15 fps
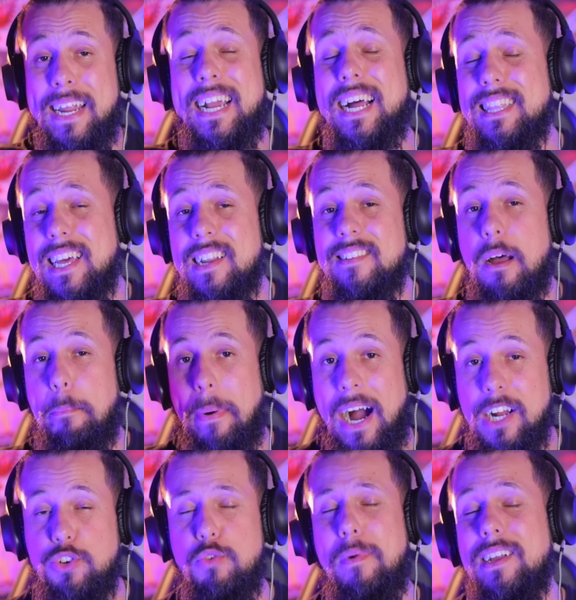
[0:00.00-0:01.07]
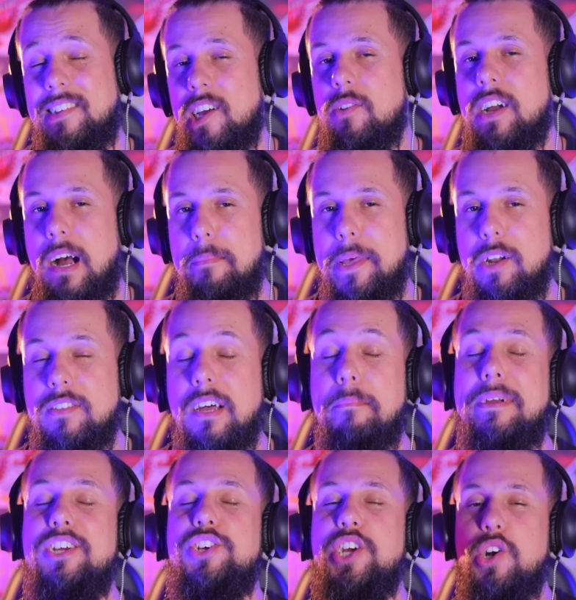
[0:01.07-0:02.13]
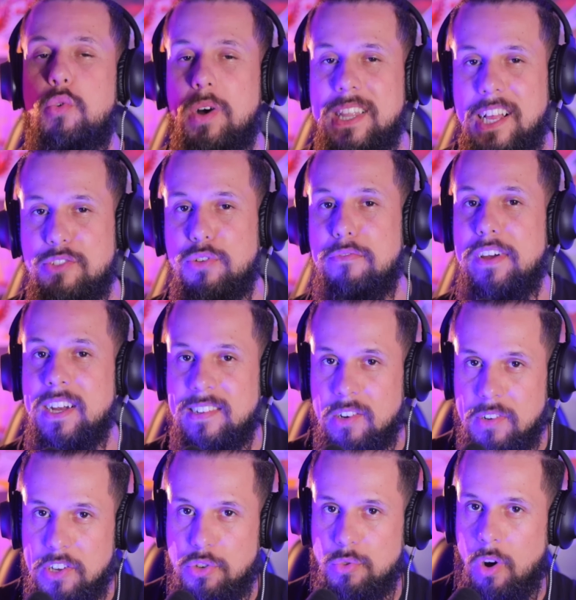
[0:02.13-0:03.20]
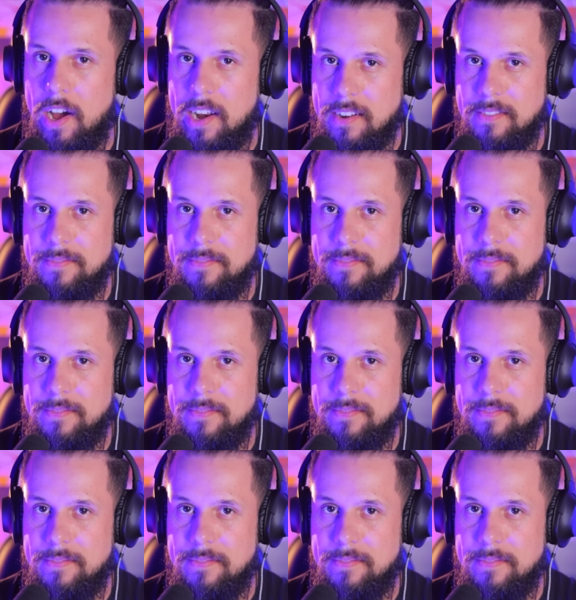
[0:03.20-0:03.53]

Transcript: Brincadeiras à parte, o Marcelo Camelo também chegou a dar sua versão da história.